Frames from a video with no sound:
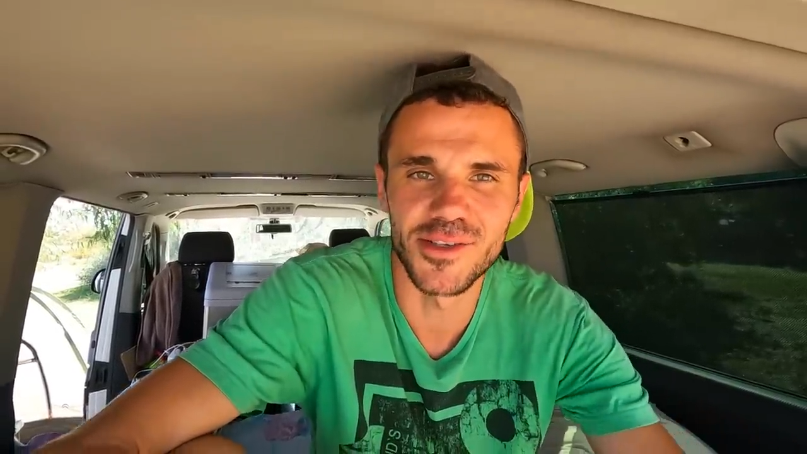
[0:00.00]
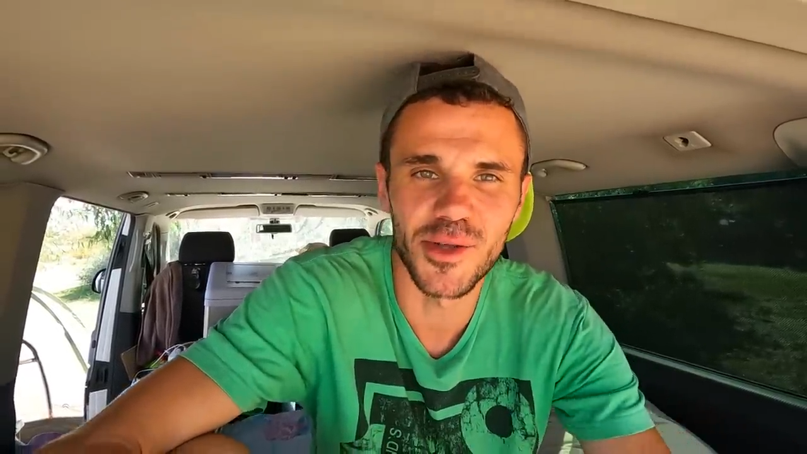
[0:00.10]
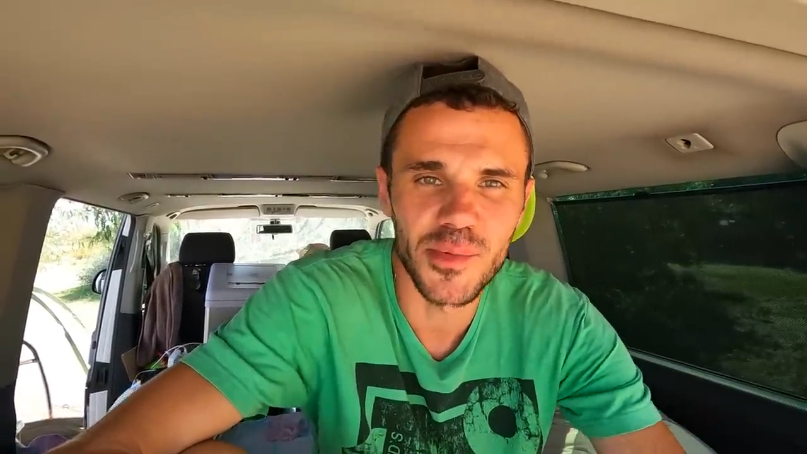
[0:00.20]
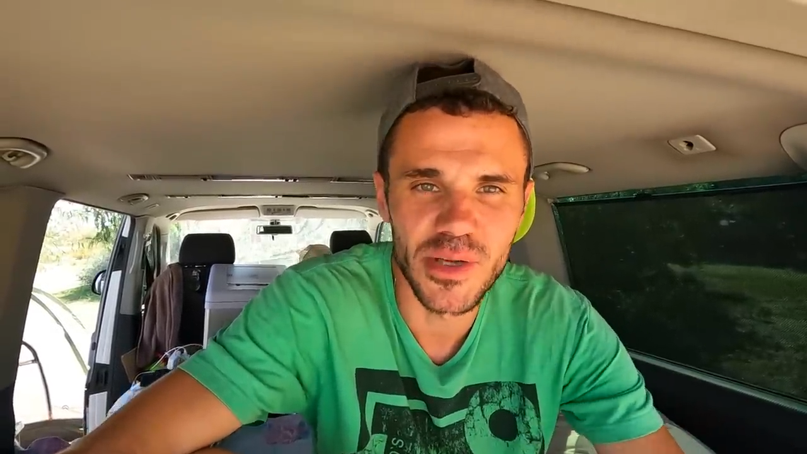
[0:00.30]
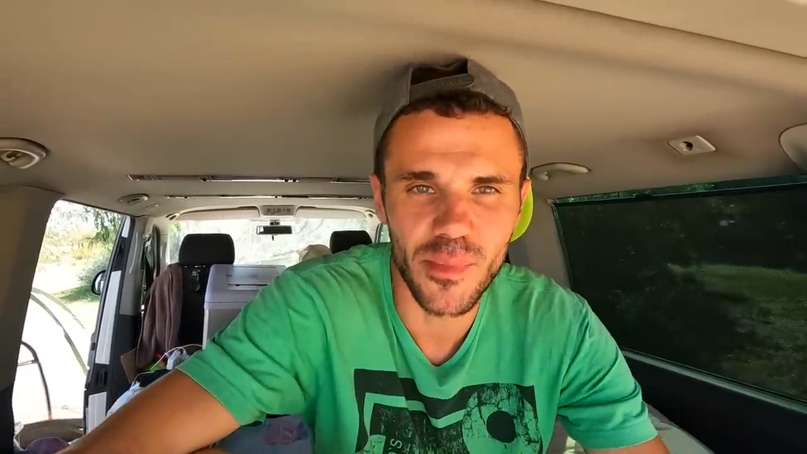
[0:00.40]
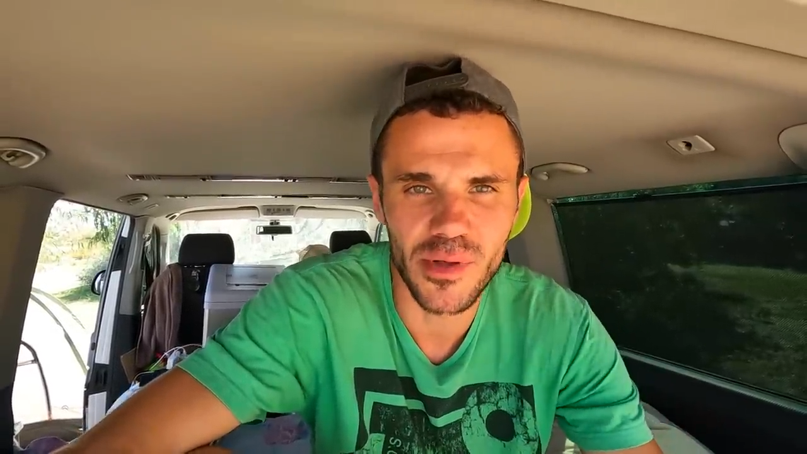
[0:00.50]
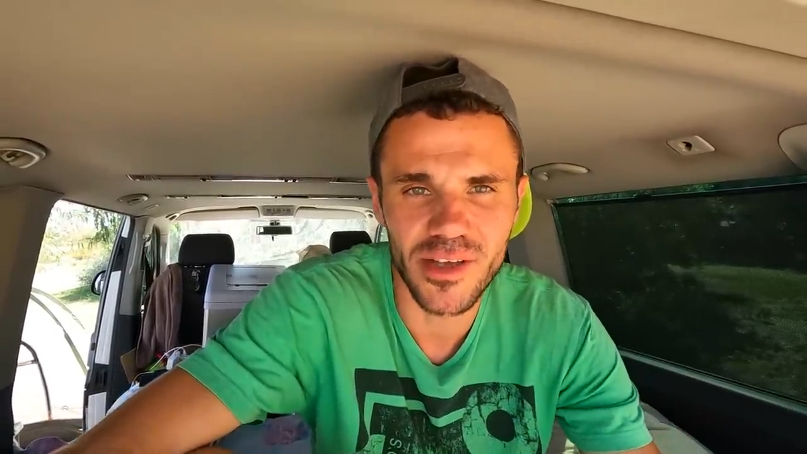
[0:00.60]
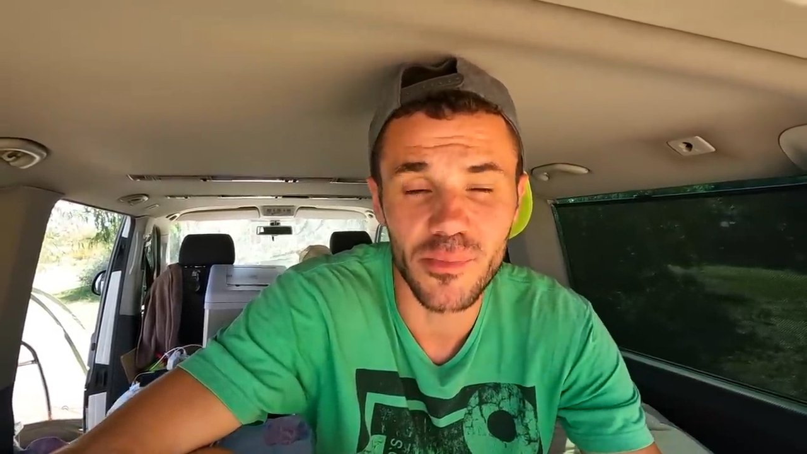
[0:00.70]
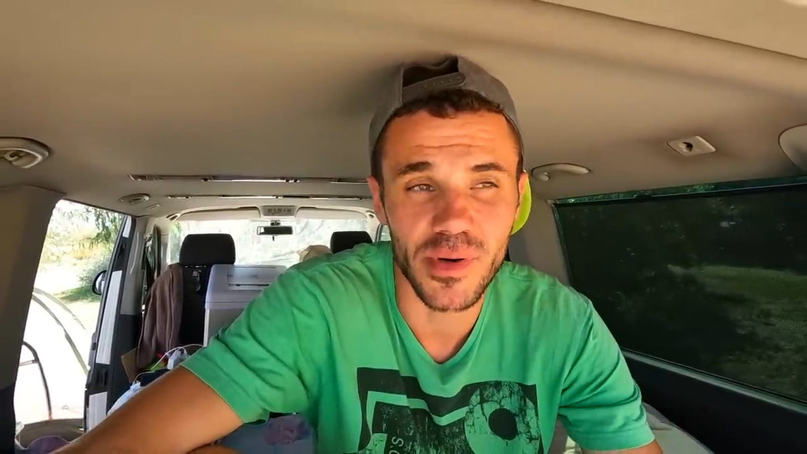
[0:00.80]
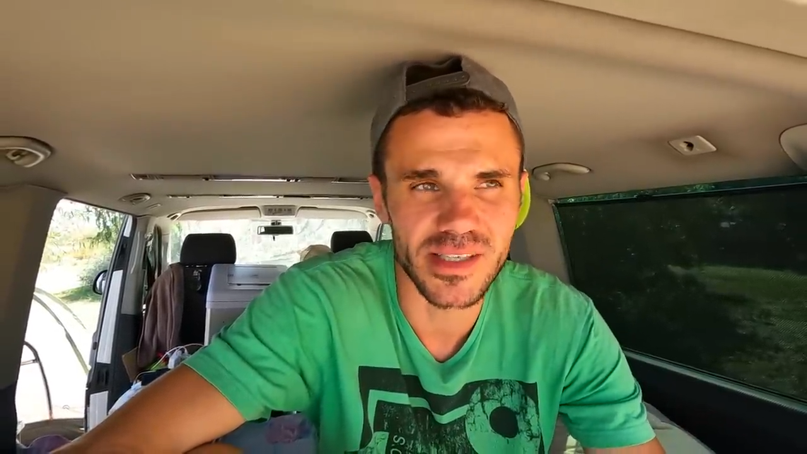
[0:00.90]
чтобы не
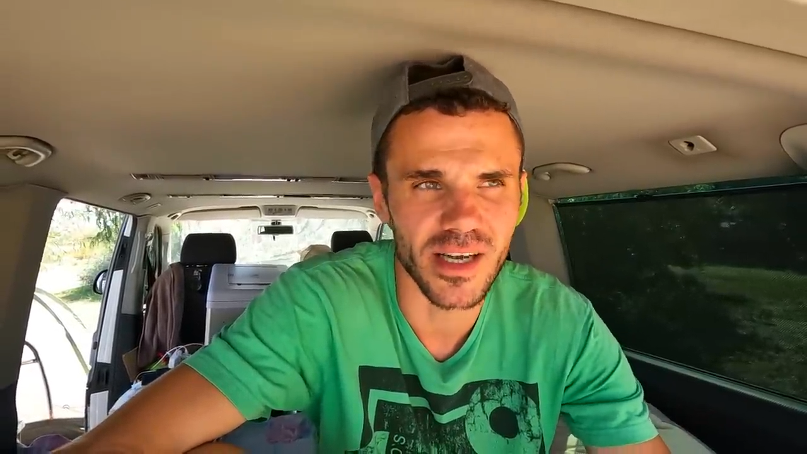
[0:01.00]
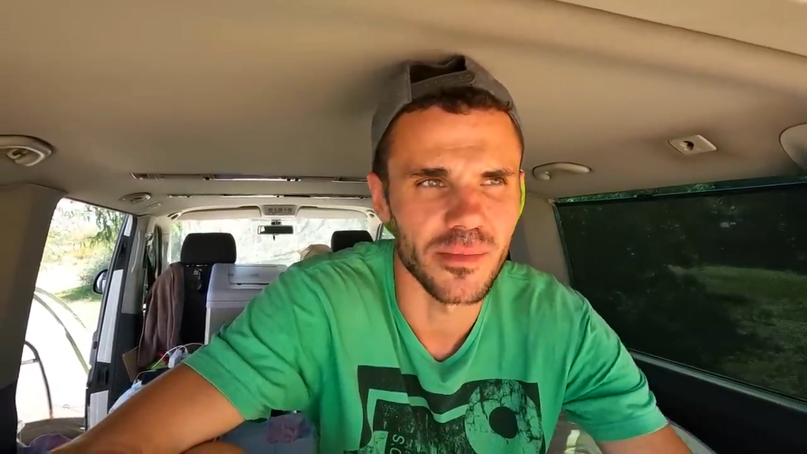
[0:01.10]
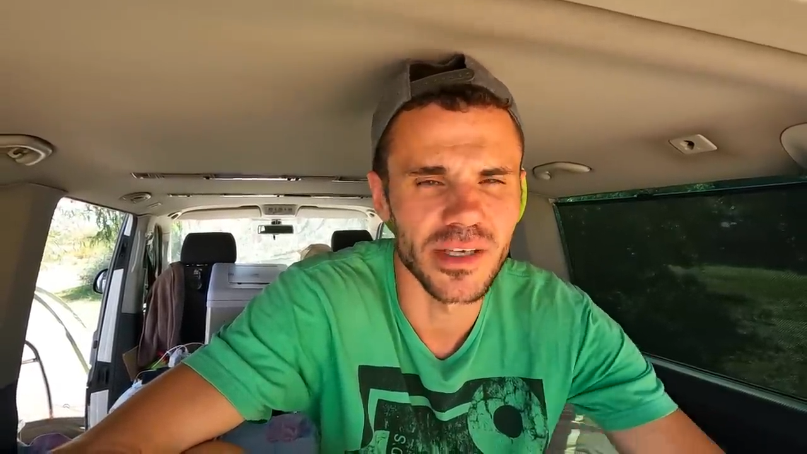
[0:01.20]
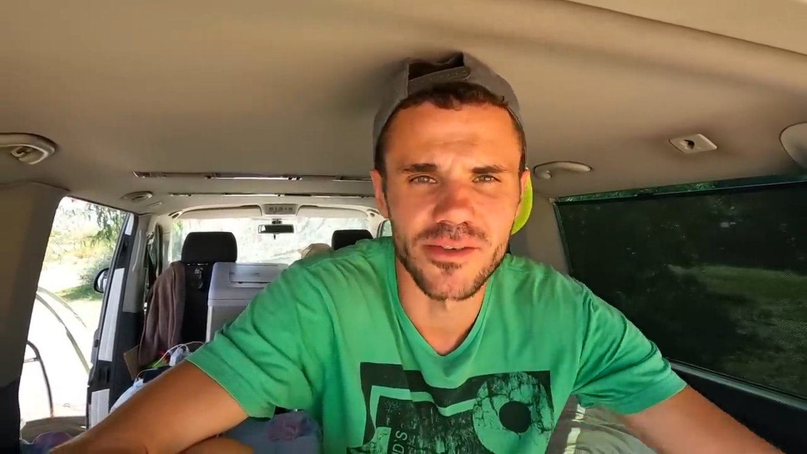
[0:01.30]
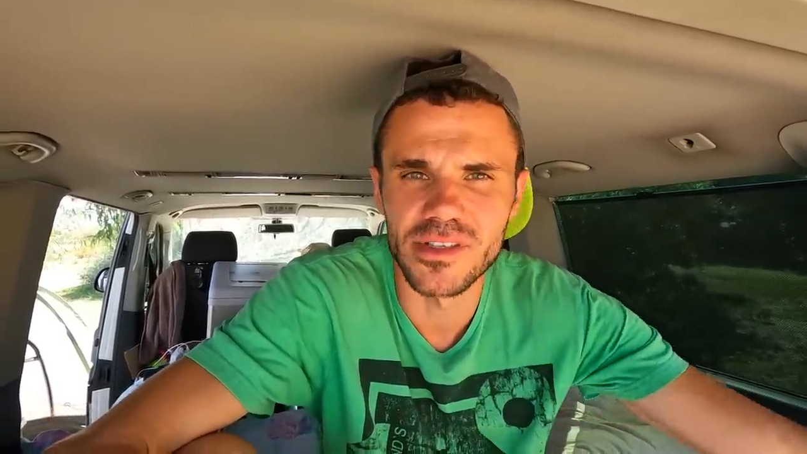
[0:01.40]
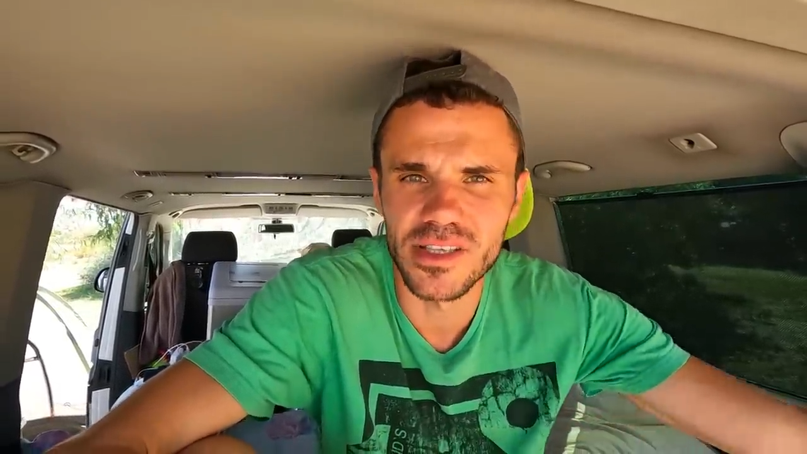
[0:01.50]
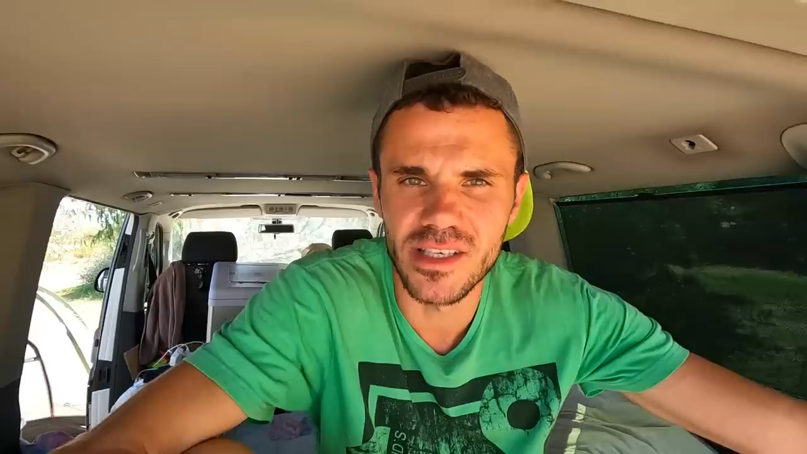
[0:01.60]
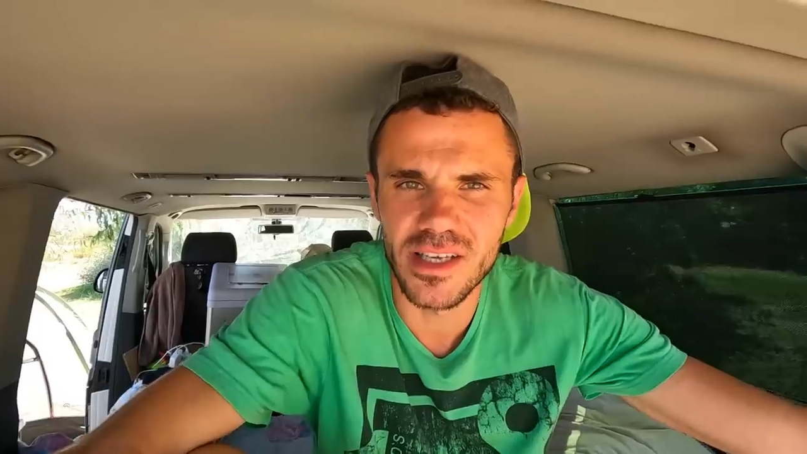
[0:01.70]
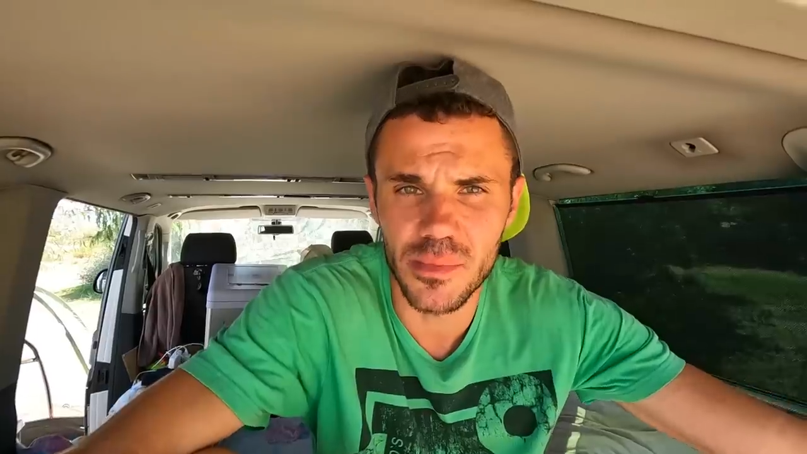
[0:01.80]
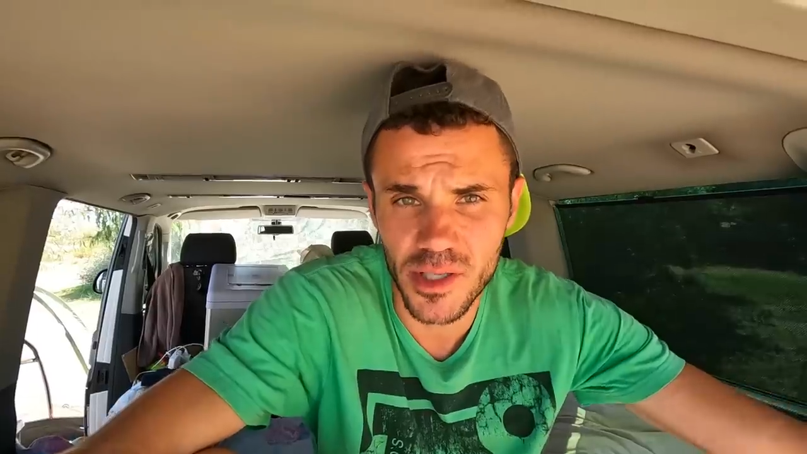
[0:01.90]
попадать в просах. Мы этого не
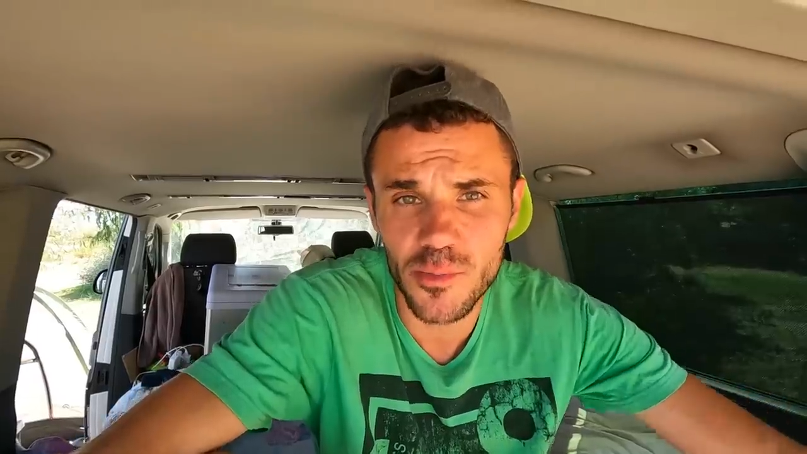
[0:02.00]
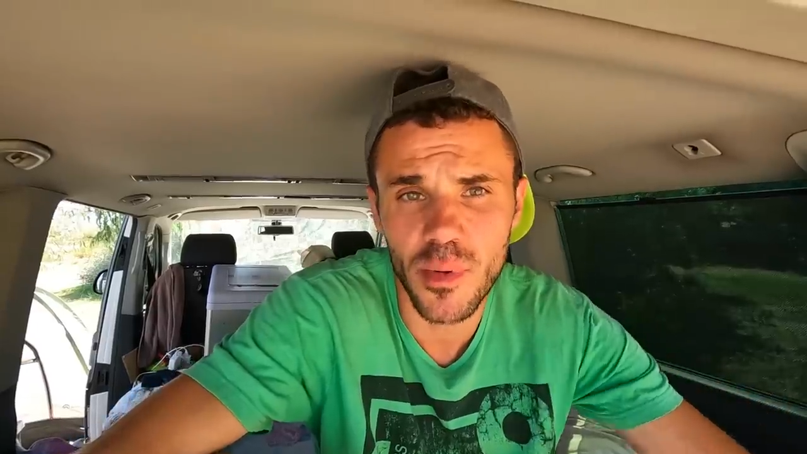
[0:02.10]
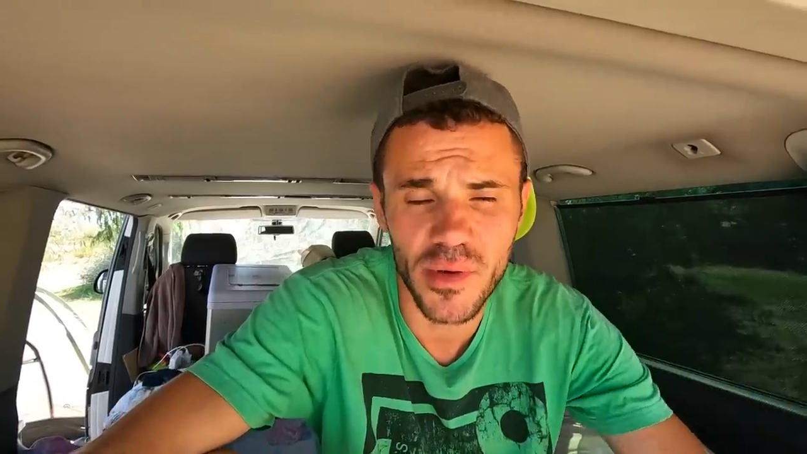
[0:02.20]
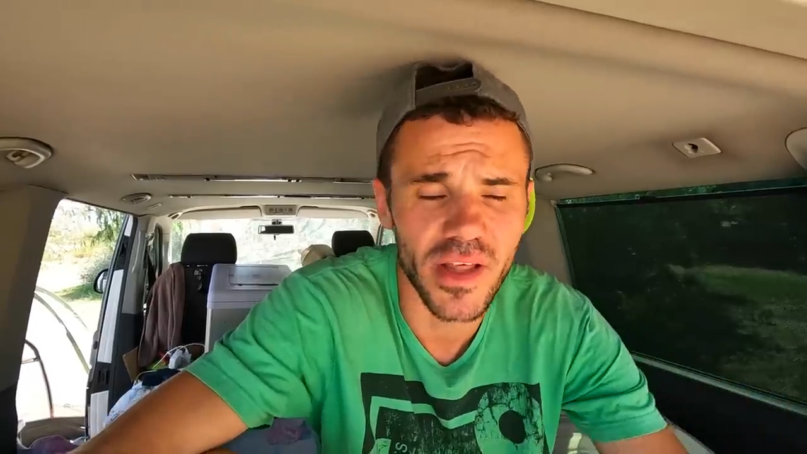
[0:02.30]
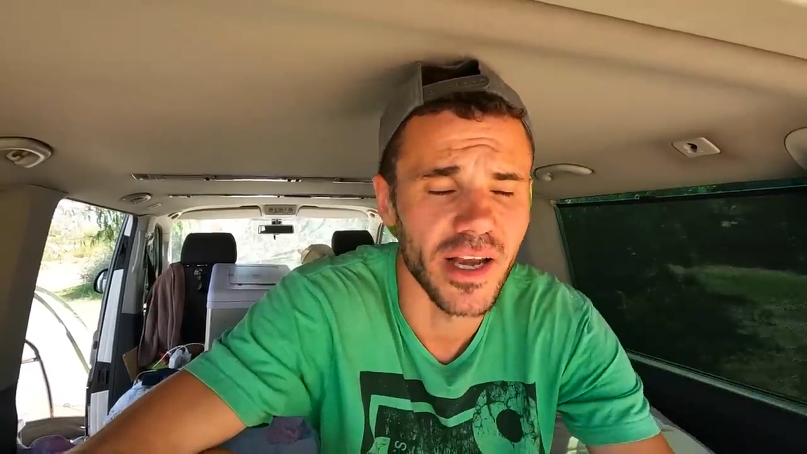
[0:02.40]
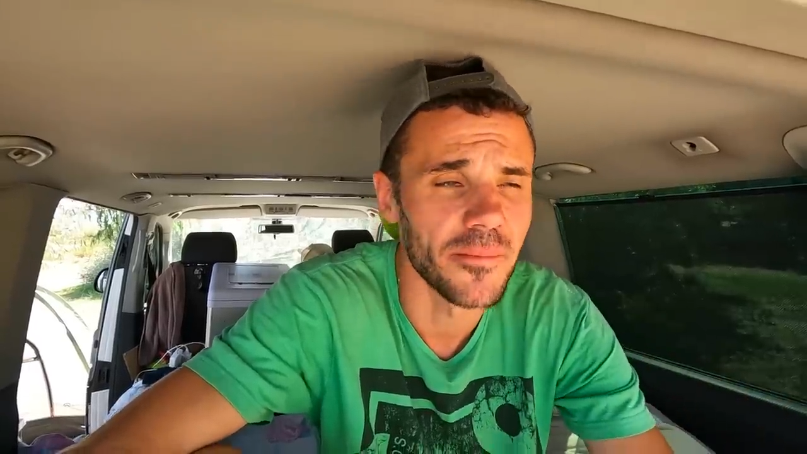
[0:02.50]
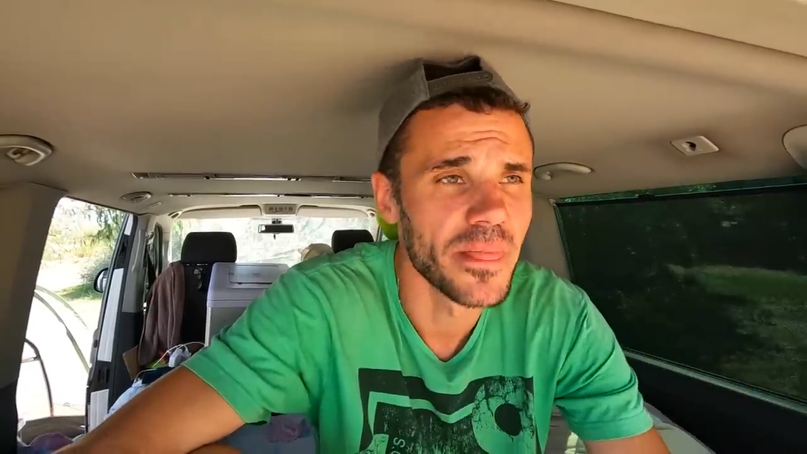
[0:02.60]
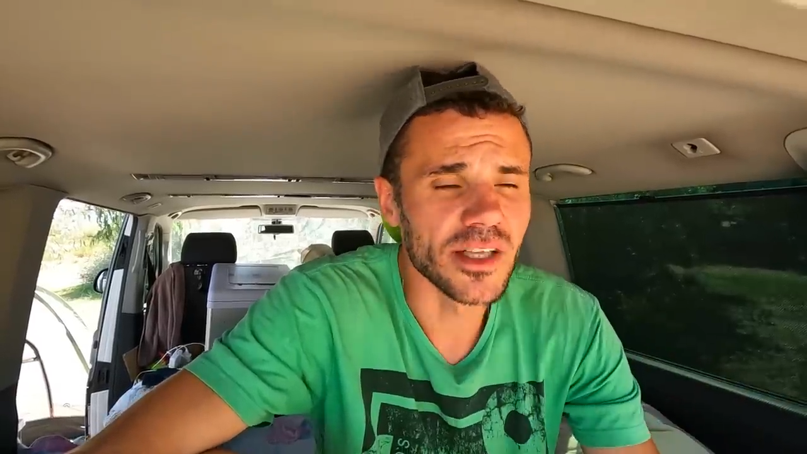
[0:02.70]
делали, поэтому попадали.